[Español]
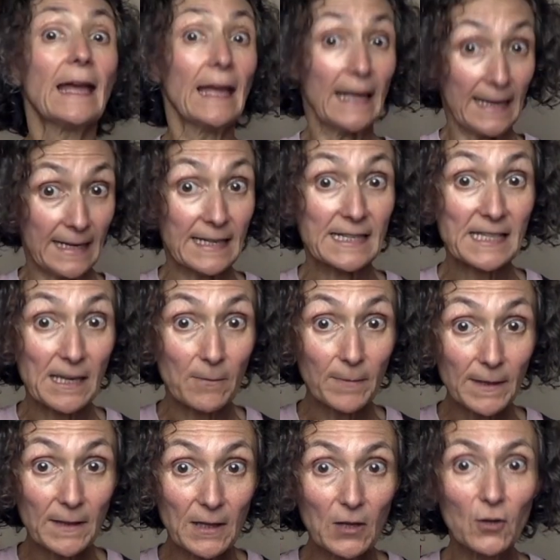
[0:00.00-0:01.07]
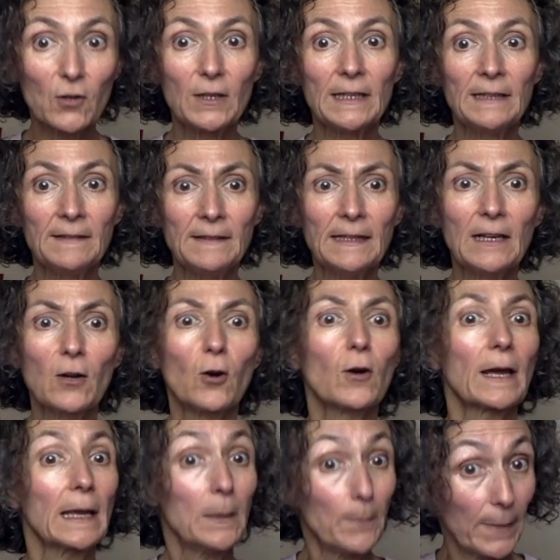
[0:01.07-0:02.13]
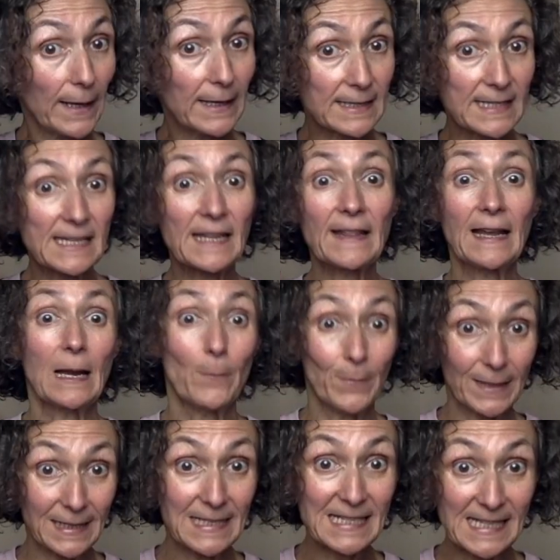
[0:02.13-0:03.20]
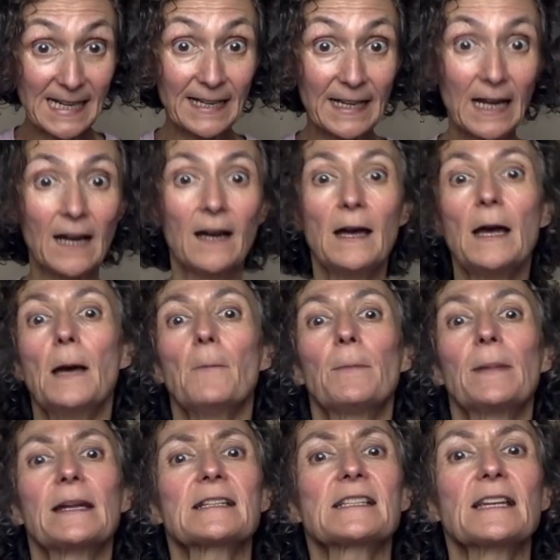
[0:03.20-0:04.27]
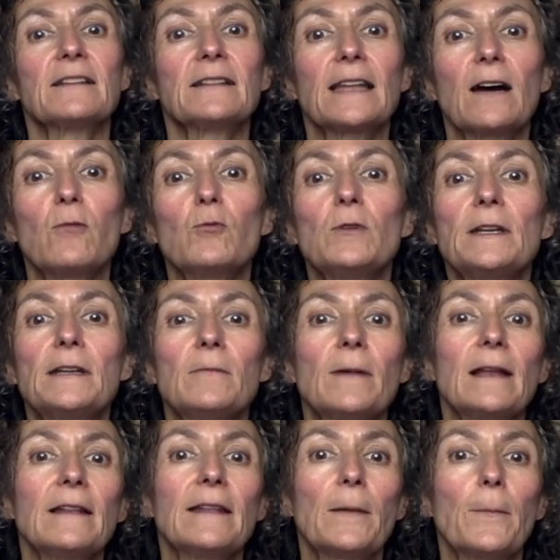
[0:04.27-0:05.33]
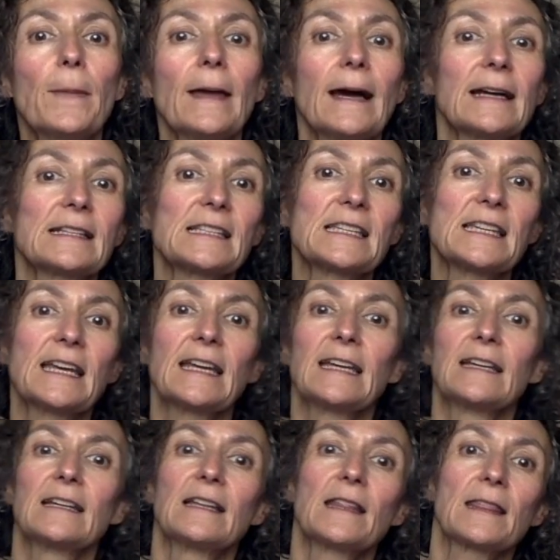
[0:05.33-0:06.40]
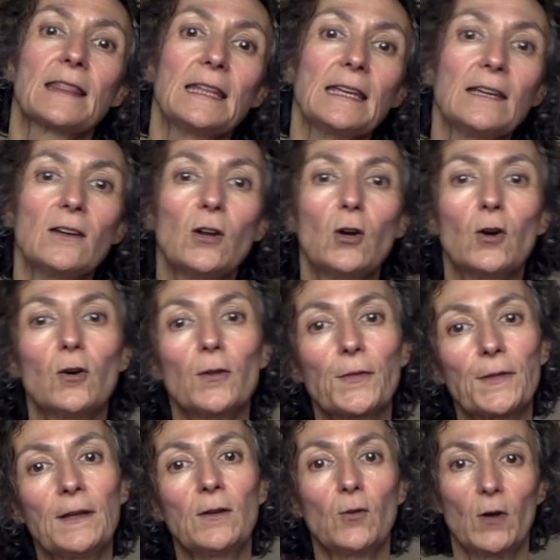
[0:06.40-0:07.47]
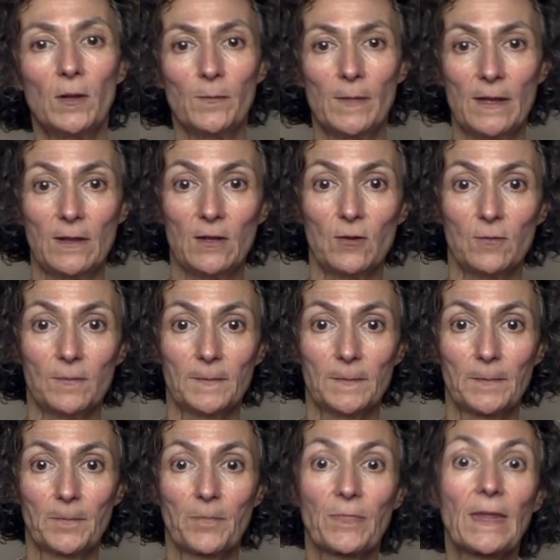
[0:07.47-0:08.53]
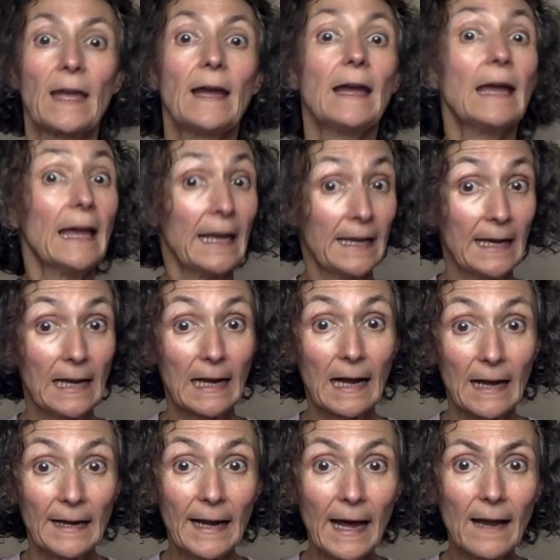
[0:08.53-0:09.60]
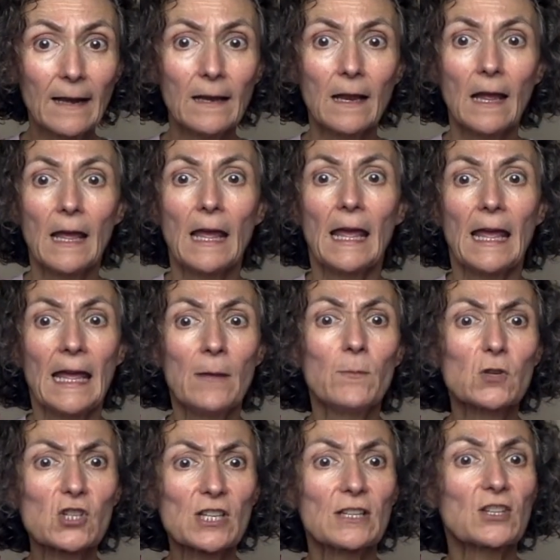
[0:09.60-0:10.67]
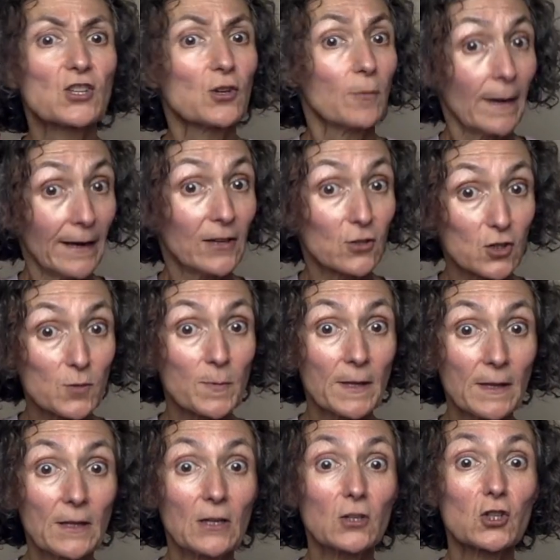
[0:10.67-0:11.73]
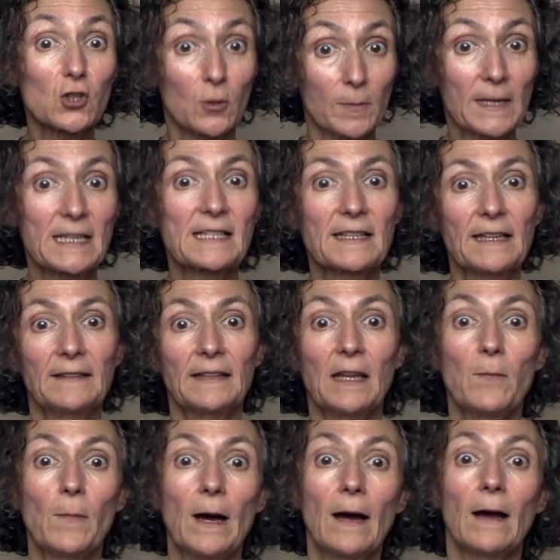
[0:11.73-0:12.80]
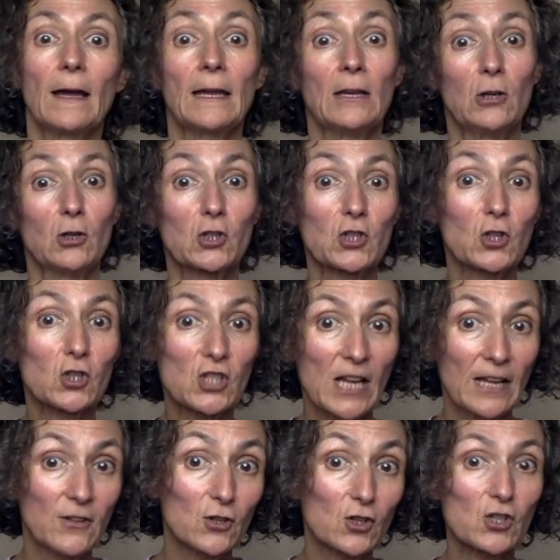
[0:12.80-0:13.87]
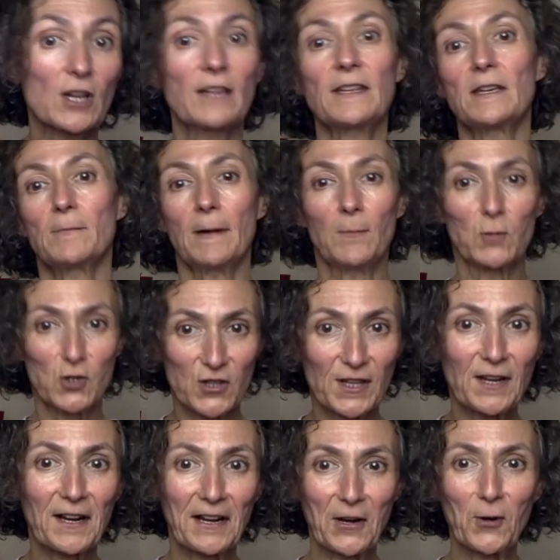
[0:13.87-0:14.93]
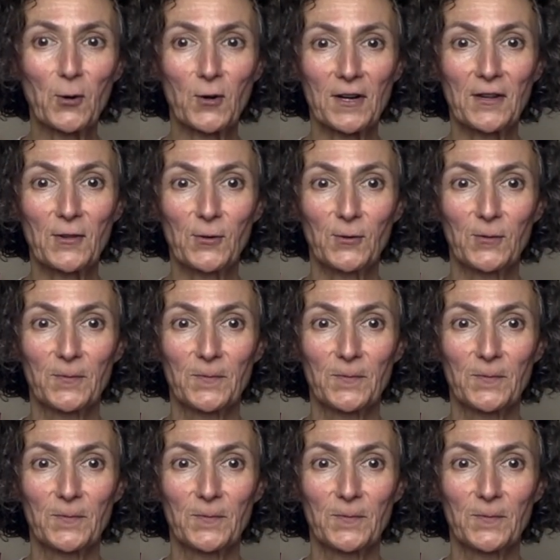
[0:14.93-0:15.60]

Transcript: En ese vídeo indico que el pH de la piel sana presenta un nivel de pH 5, cinco y medio. En el canal hemos hecho varios vídeos sobre este tema en los dos años que llevamos de recorrido.